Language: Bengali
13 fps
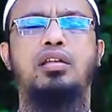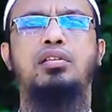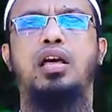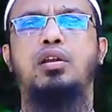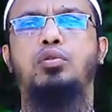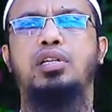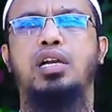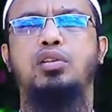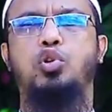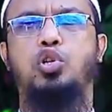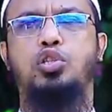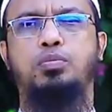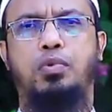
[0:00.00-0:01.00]
তাল আহ তার
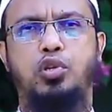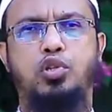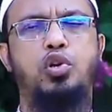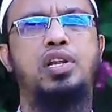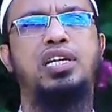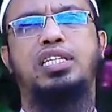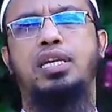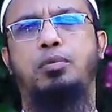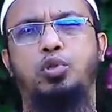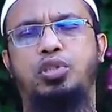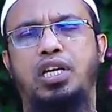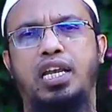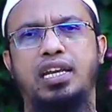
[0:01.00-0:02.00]
দশ বছরের
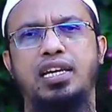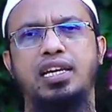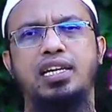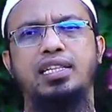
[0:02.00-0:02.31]
সেবক ছিলেন